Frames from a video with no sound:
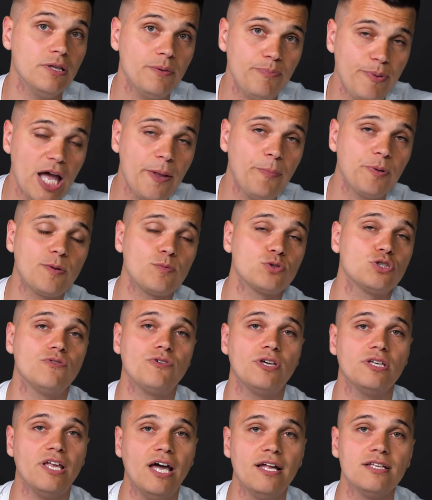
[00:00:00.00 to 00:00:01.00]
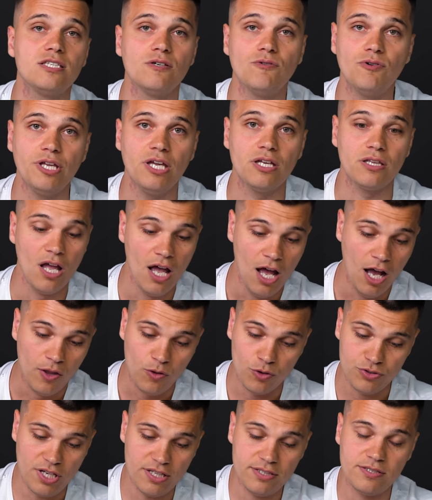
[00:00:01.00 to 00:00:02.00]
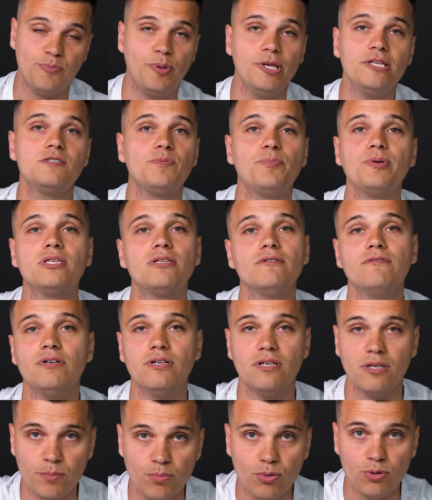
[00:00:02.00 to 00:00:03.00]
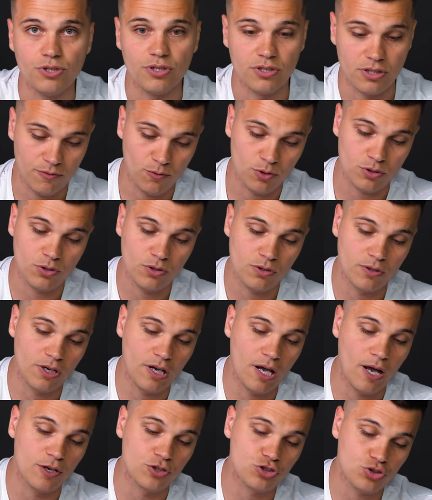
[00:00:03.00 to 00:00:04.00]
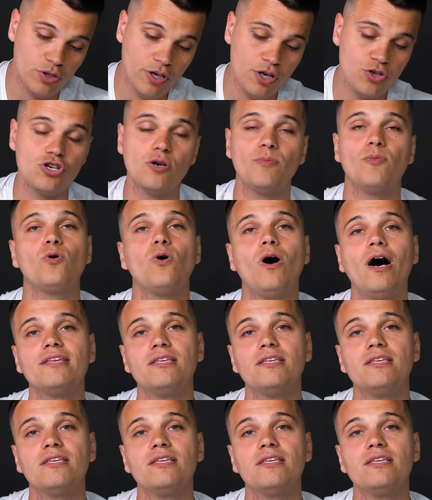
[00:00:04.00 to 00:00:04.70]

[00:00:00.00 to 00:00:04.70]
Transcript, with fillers: Band 5, потому что в китайце его нет, но здесь, в принципе, этого и не будет. Вот, э, что я еще могу